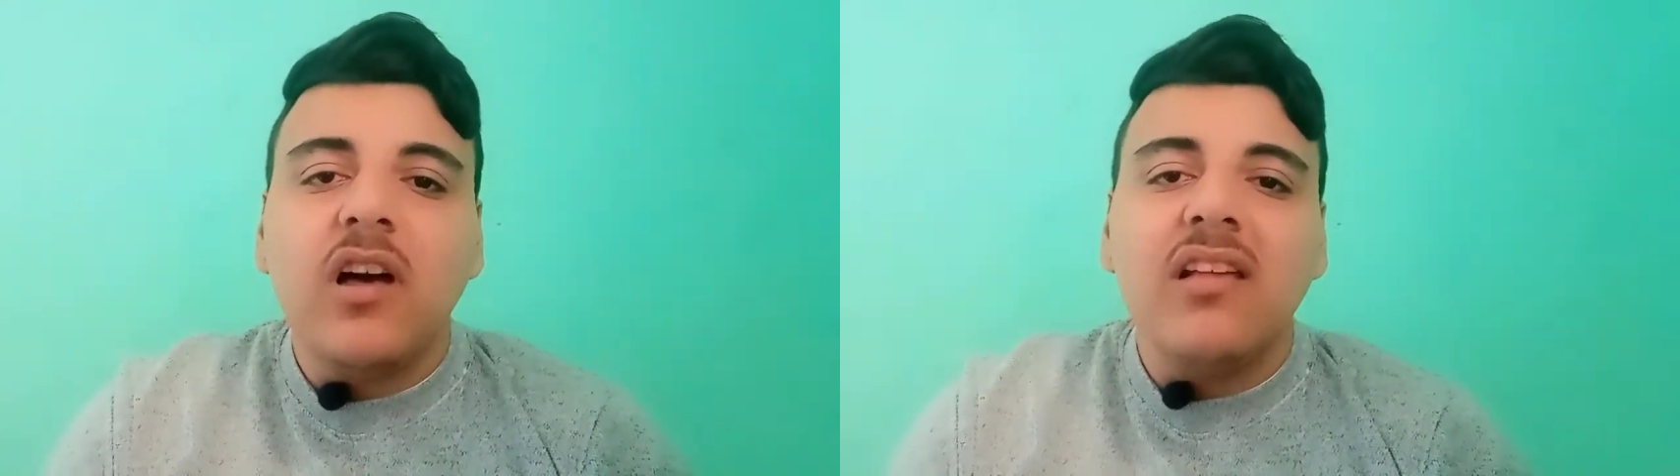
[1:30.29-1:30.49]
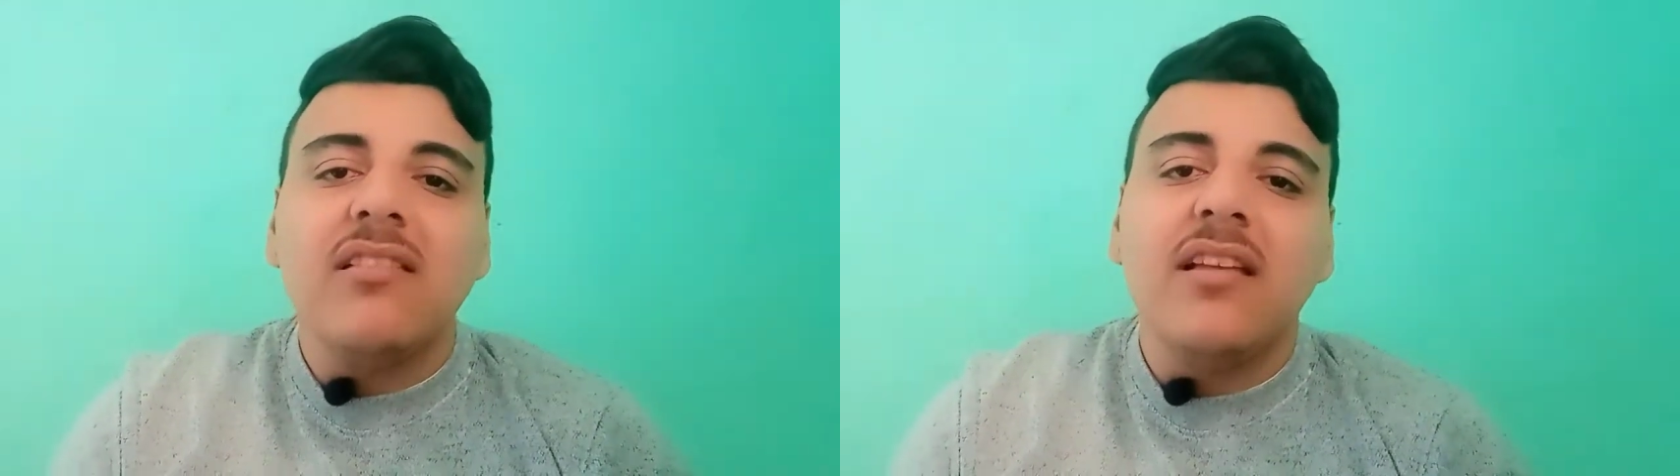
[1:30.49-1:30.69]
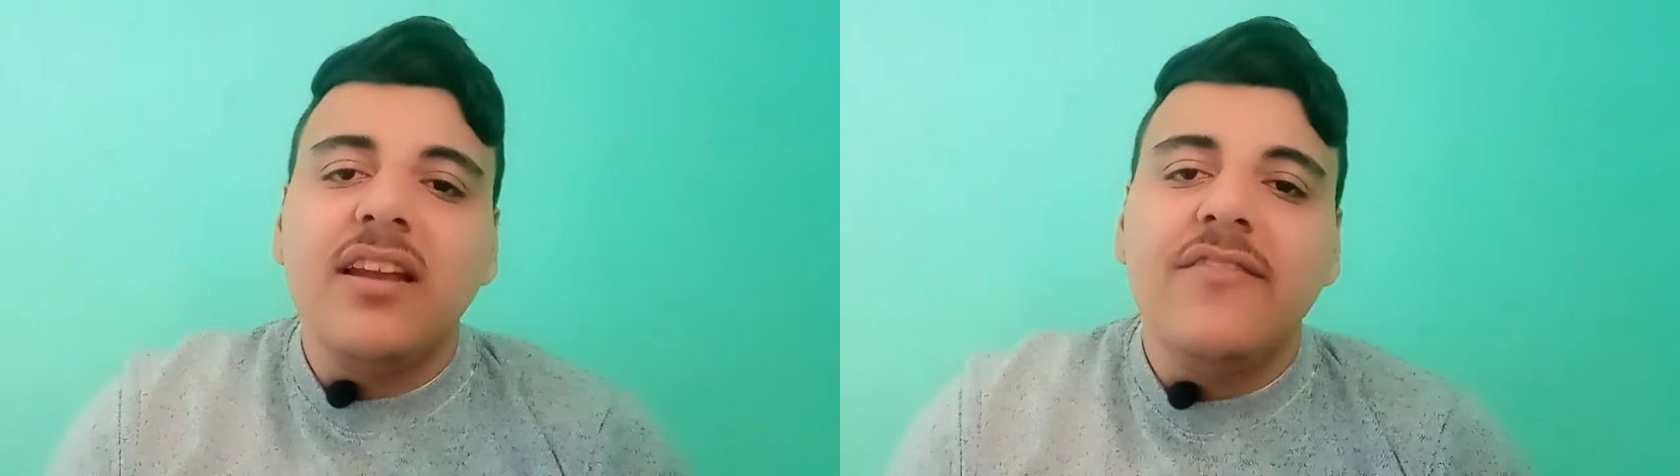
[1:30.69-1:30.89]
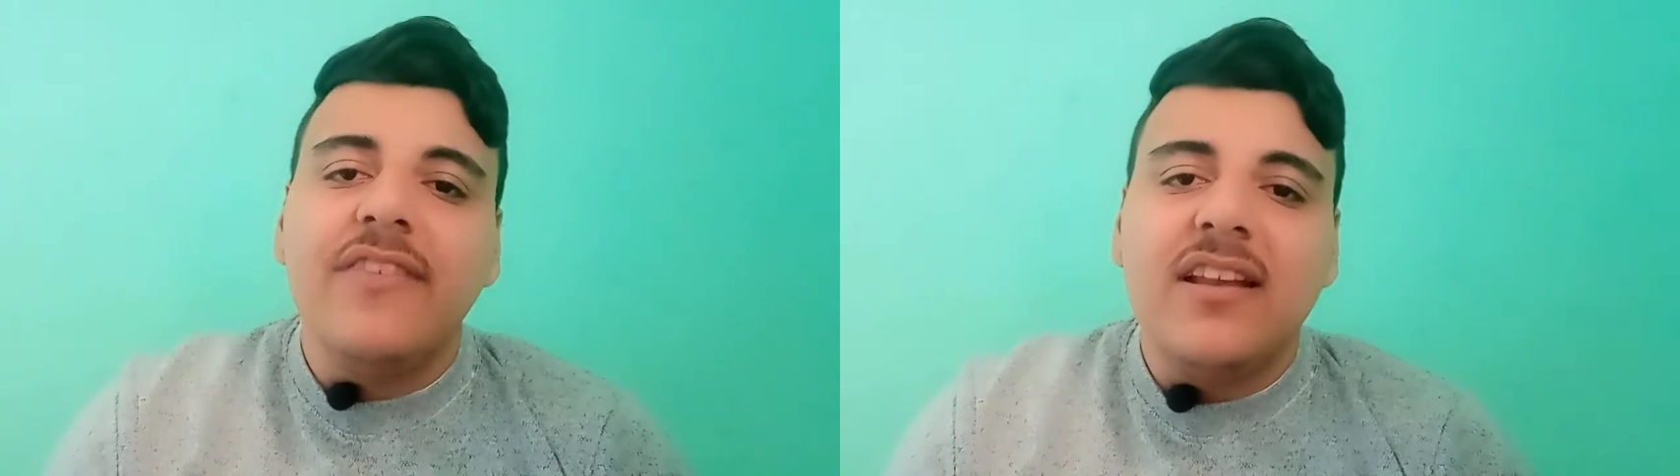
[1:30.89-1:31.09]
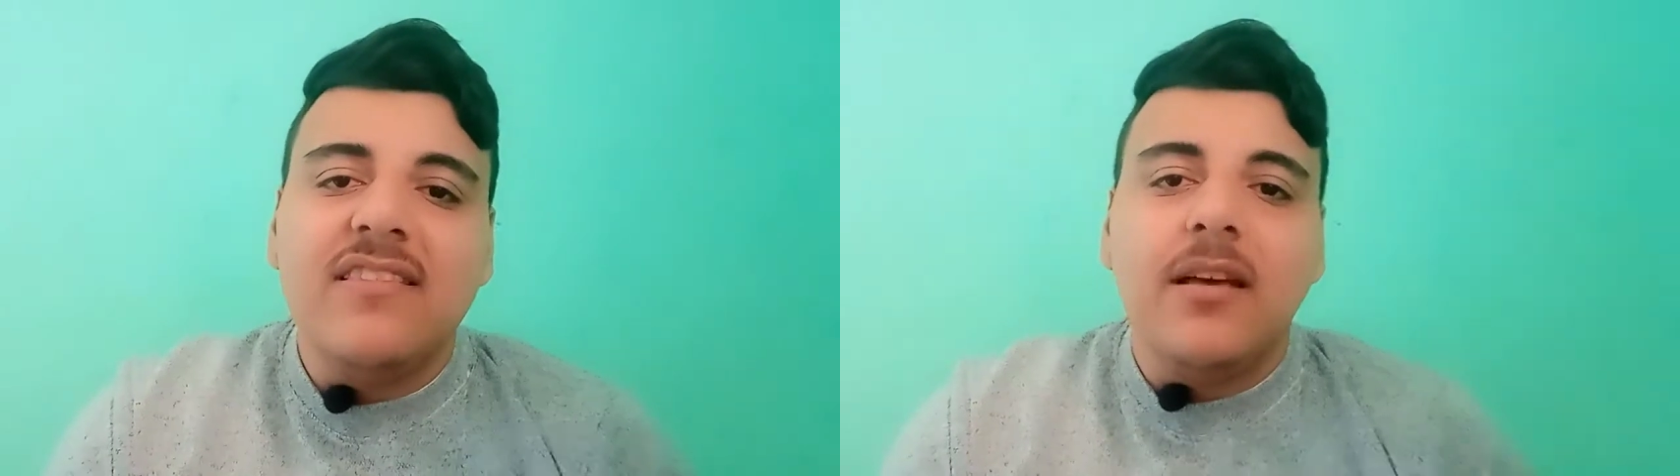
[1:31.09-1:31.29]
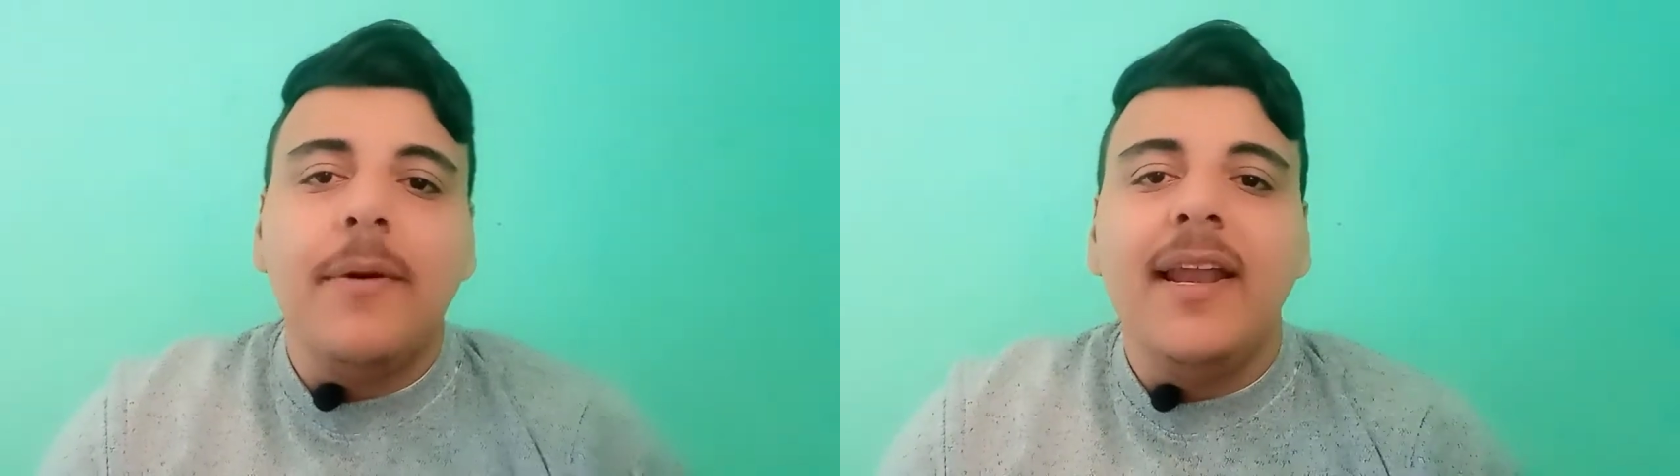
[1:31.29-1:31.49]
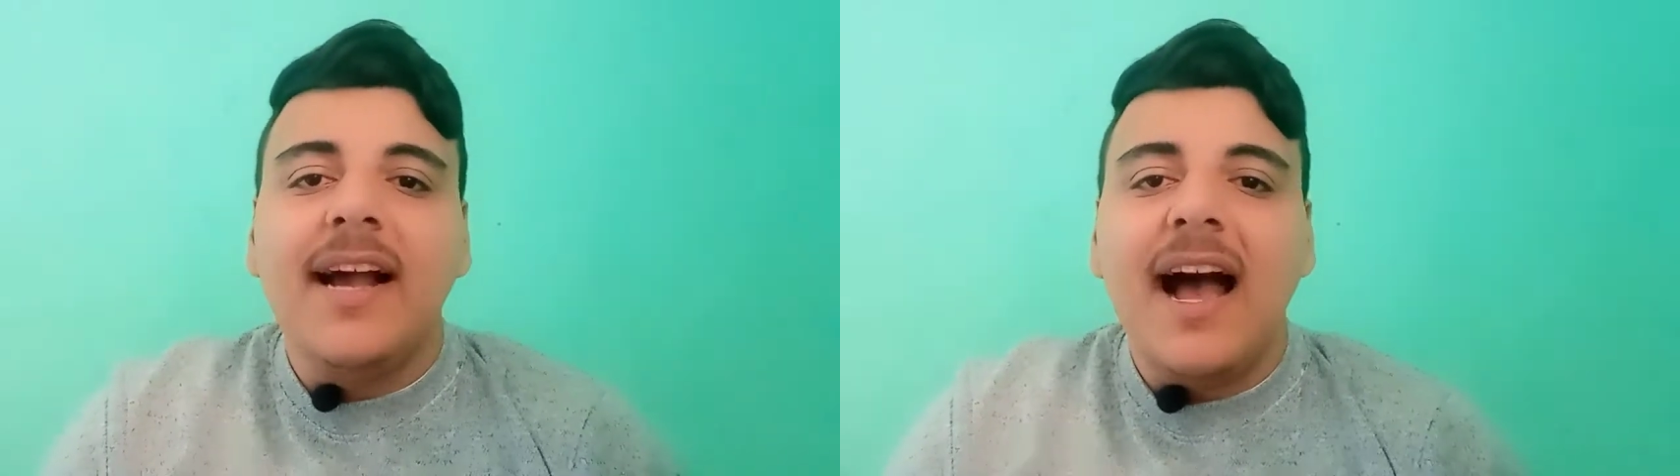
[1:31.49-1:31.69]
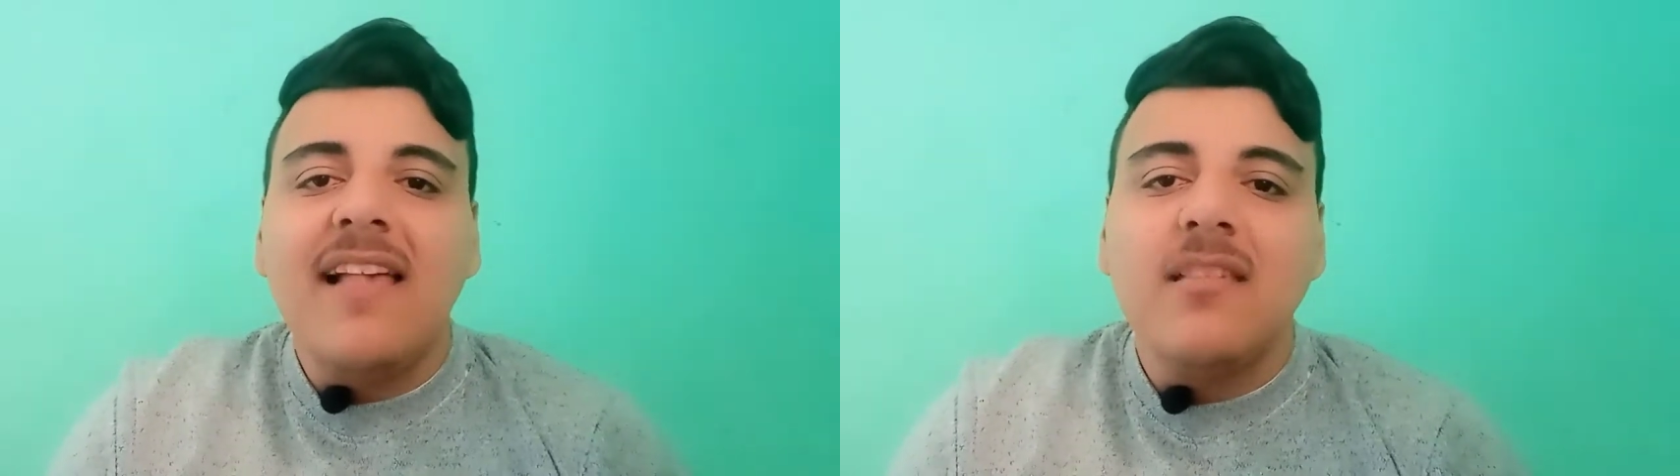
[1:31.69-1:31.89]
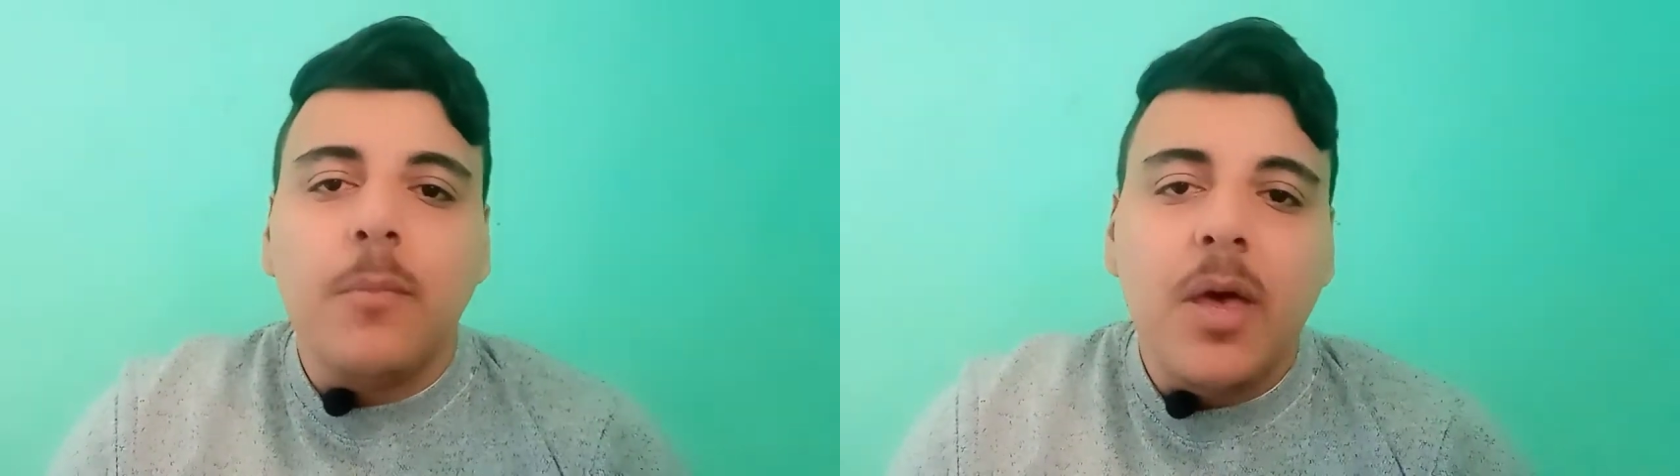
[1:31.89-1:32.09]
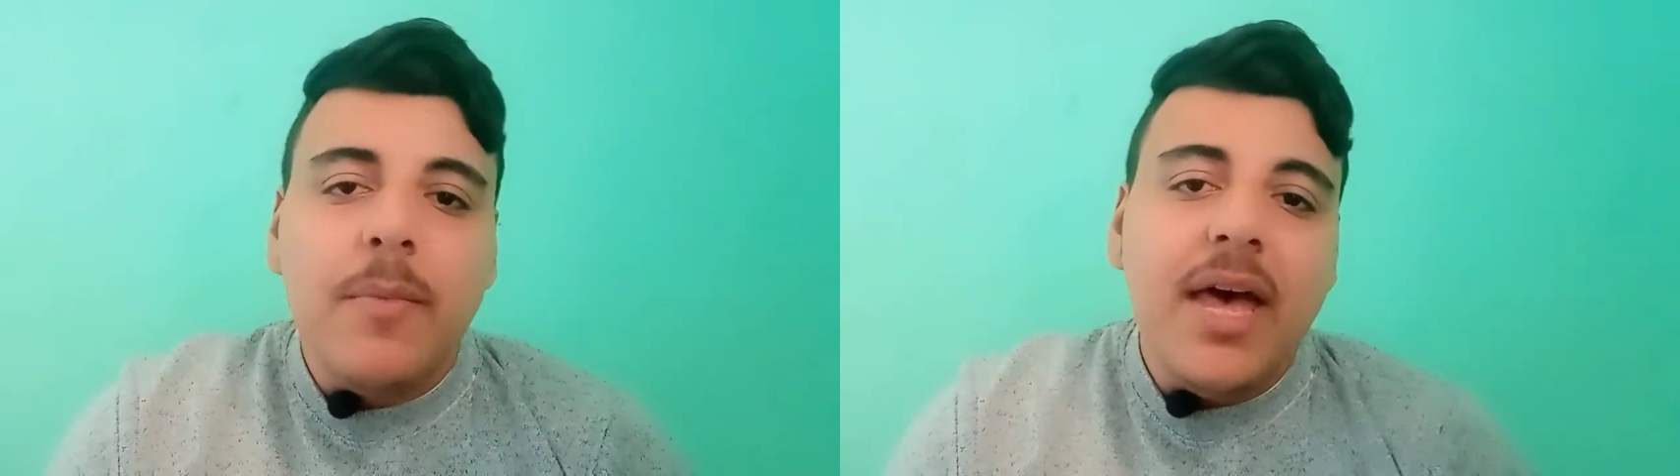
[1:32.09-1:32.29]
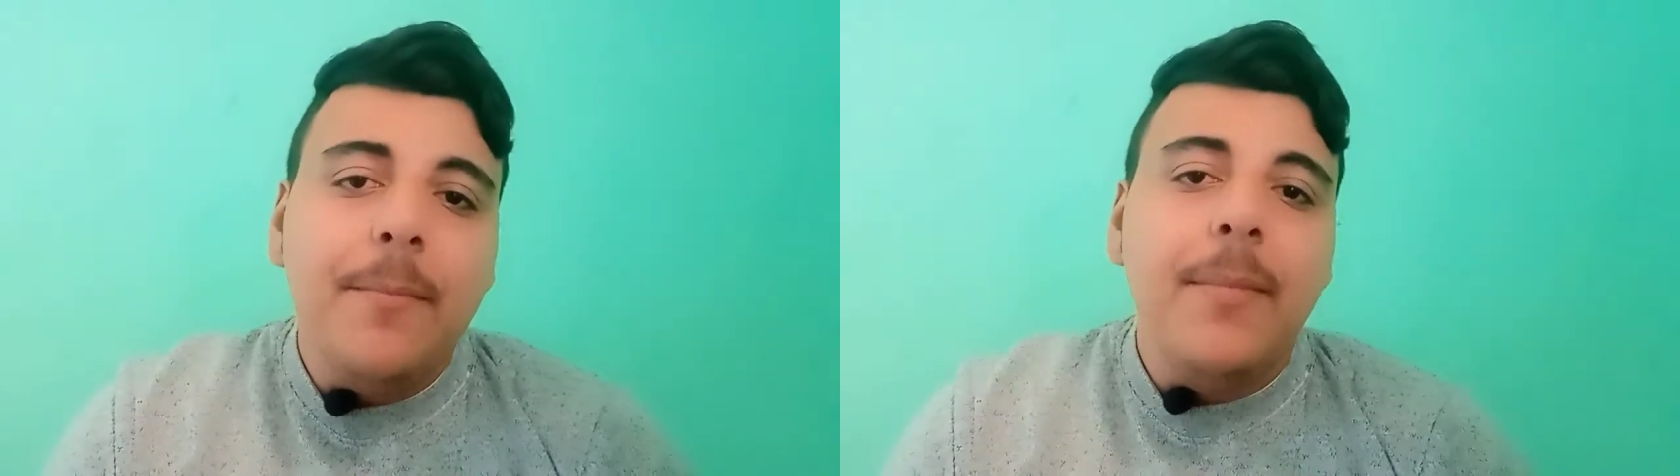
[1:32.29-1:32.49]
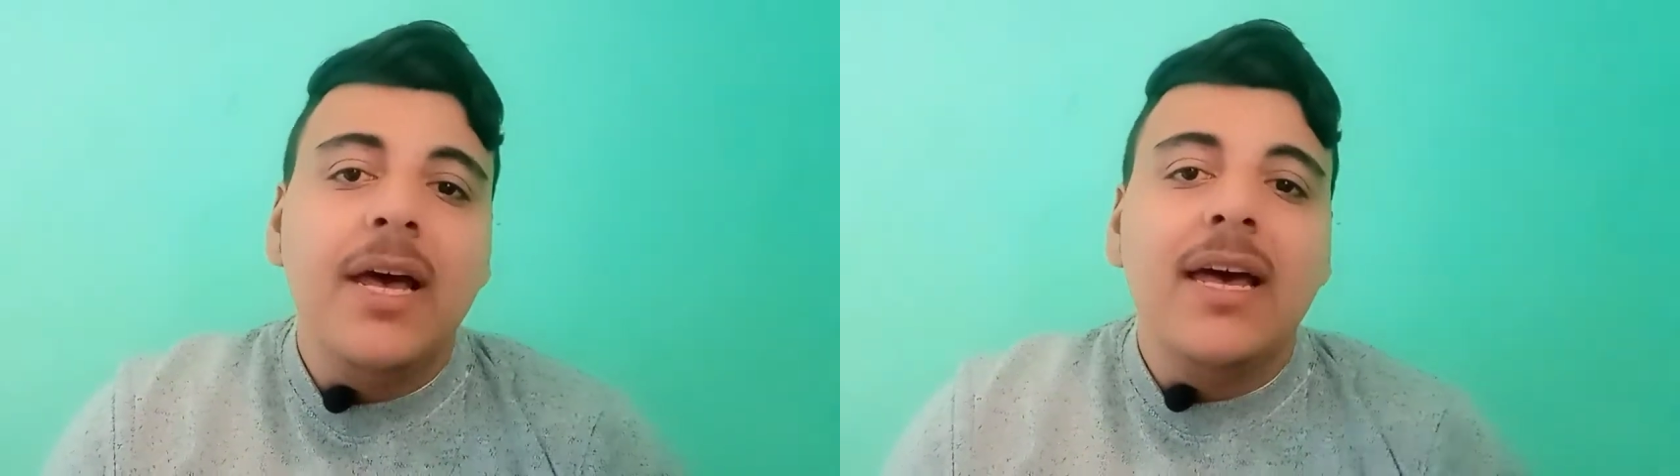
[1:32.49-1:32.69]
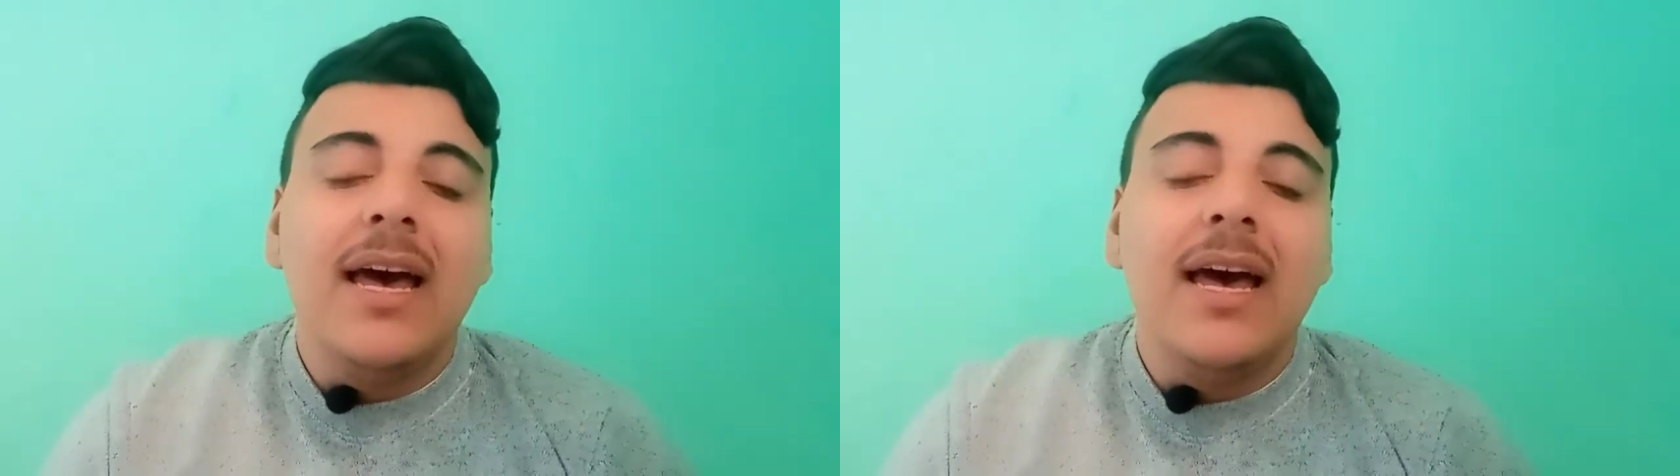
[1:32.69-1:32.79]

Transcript: اصلا ينفع للزمالك حازم امام